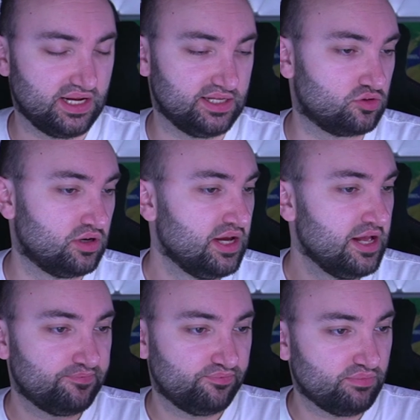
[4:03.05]
Also
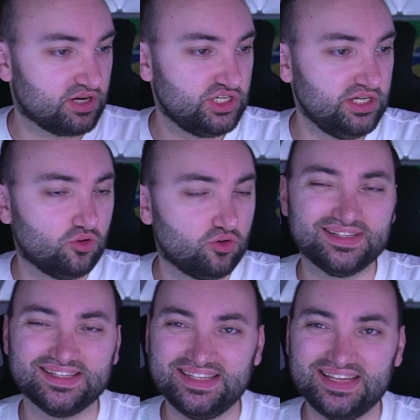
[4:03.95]
Maschino,
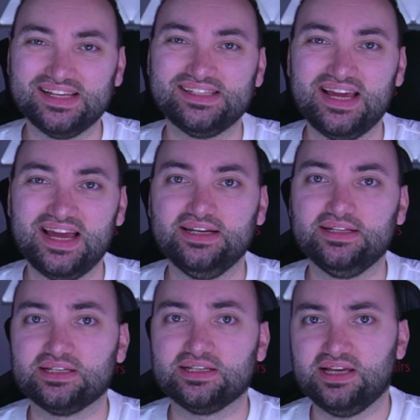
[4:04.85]
sehr, sehr
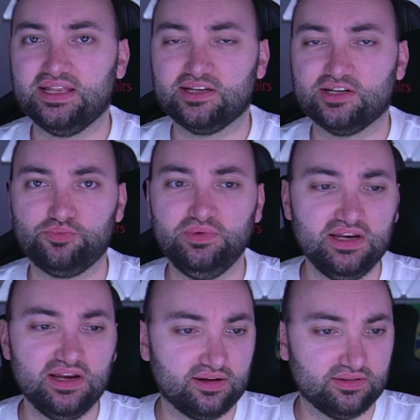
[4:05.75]
interessanter
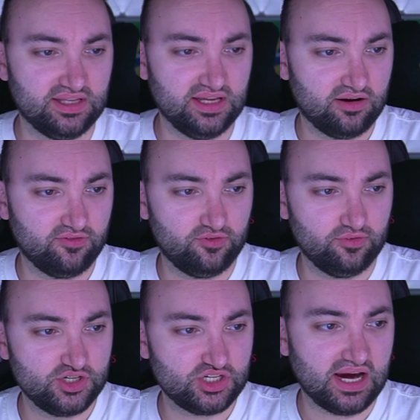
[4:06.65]
Spieler, der für
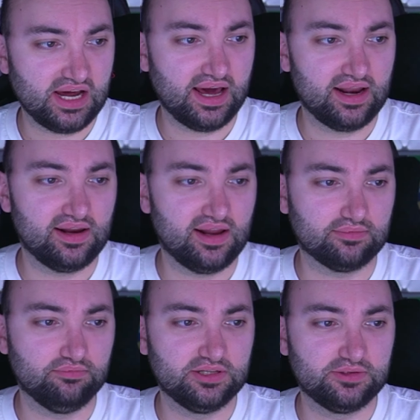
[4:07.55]
mich alle
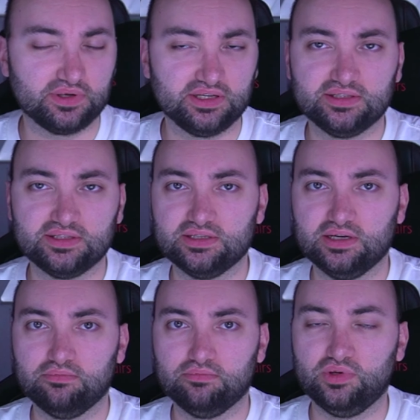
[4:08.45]
Anlagen mitbringt,
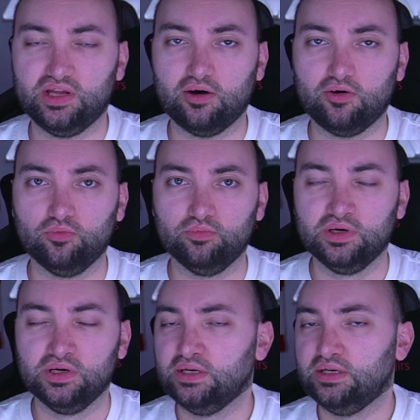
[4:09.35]
ähm, ja,
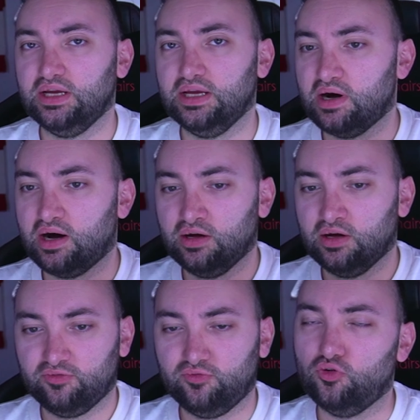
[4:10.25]
um immer
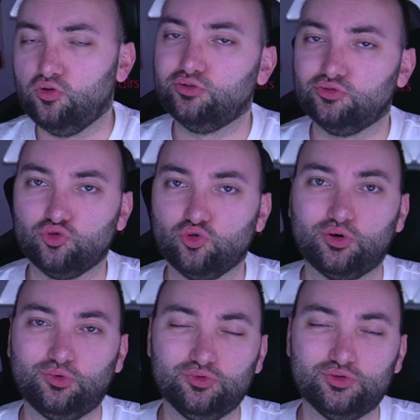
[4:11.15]
für ein
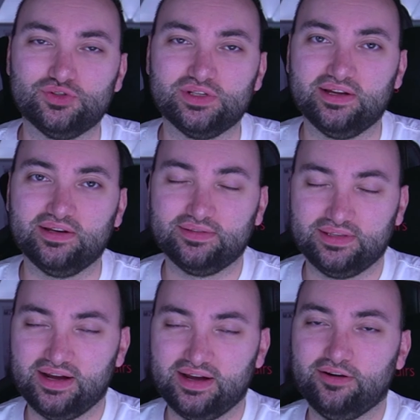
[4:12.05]
Tor gut zu sein.
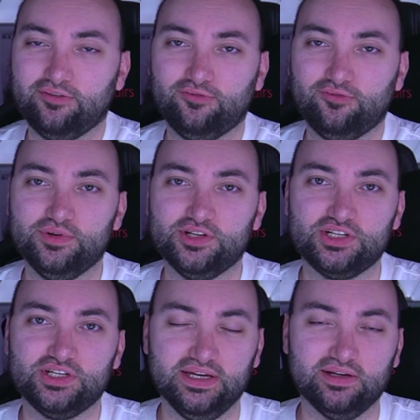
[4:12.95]
Daher für mich
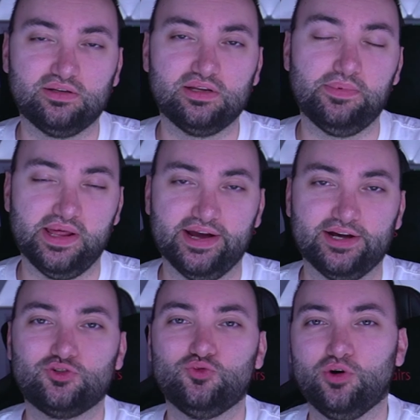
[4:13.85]
hier der
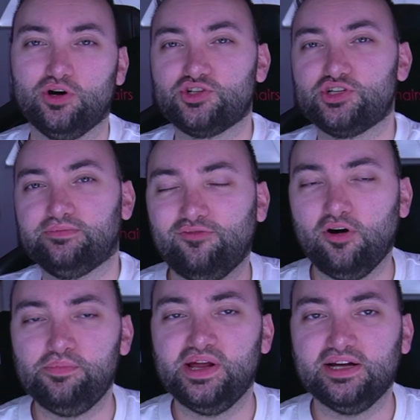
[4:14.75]
Player to Watch.
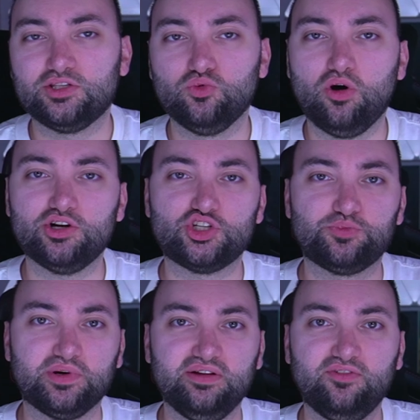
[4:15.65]
Vom Player to Watch
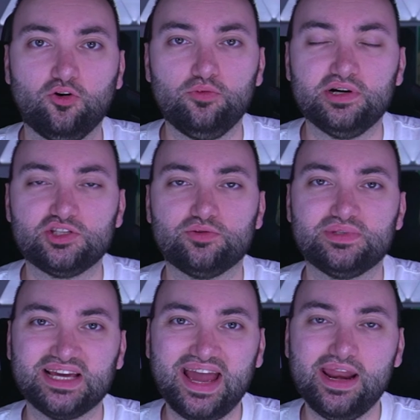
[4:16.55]
springen wir rüber zum
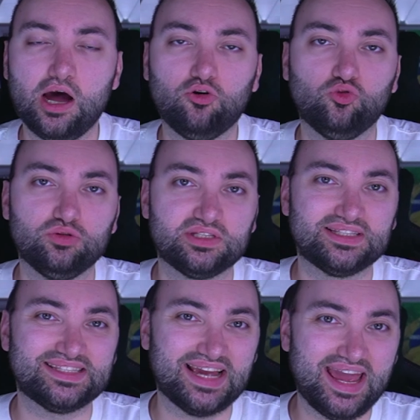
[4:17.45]
Trainer und
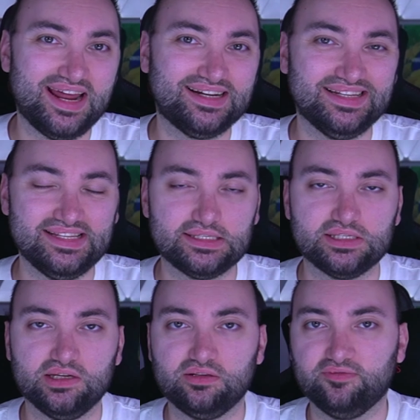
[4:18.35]
Trainer ist
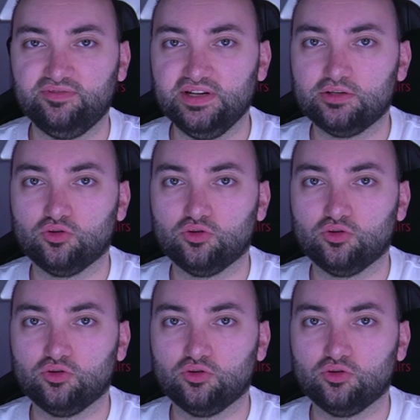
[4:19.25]
seit dem 4.